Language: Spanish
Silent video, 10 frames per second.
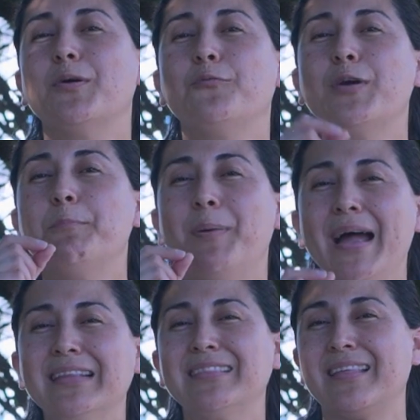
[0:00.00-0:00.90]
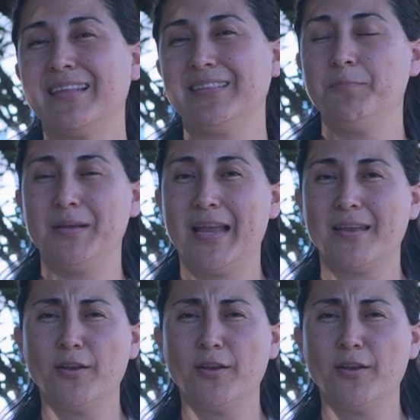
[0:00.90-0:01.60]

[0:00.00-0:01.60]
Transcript: fue parte de este plan.